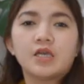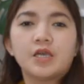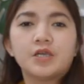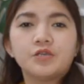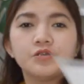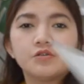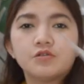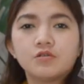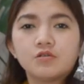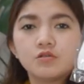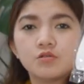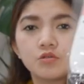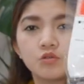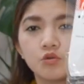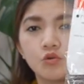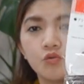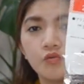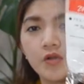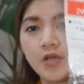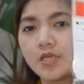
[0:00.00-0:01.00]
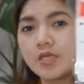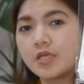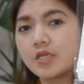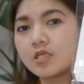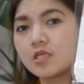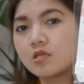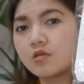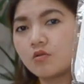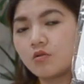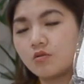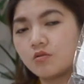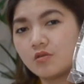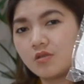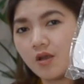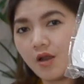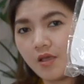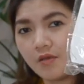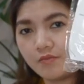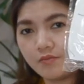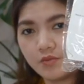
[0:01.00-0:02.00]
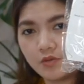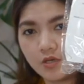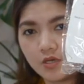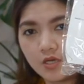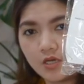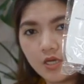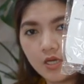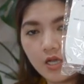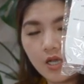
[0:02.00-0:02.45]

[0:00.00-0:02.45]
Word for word: tayong two-way na screwdriver.